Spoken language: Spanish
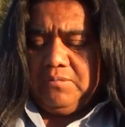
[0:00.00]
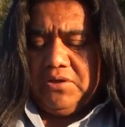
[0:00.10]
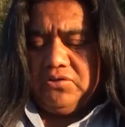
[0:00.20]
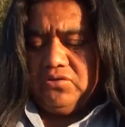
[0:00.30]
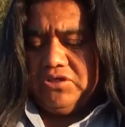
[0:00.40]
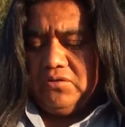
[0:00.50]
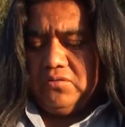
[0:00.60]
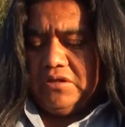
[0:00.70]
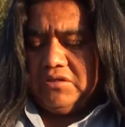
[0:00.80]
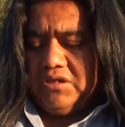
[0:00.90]
pero yo tengo
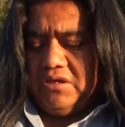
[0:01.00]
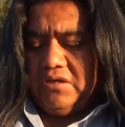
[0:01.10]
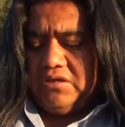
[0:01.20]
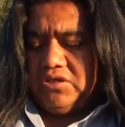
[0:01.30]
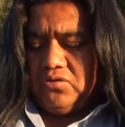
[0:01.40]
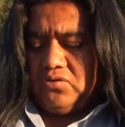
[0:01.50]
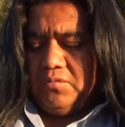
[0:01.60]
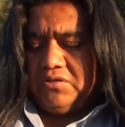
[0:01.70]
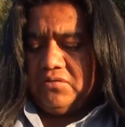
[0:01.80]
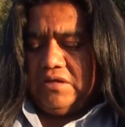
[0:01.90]
esta, este
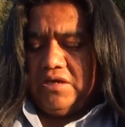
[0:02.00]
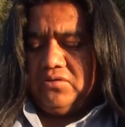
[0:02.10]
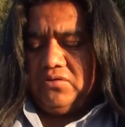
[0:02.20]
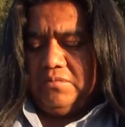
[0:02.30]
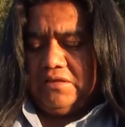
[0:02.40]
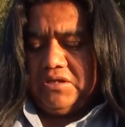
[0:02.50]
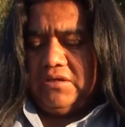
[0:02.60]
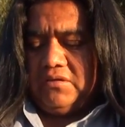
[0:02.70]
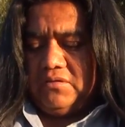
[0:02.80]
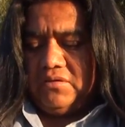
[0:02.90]
documento del año
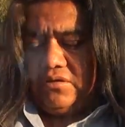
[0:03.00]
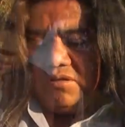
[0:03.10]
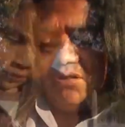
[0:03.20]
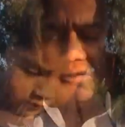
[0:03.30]
2003. Y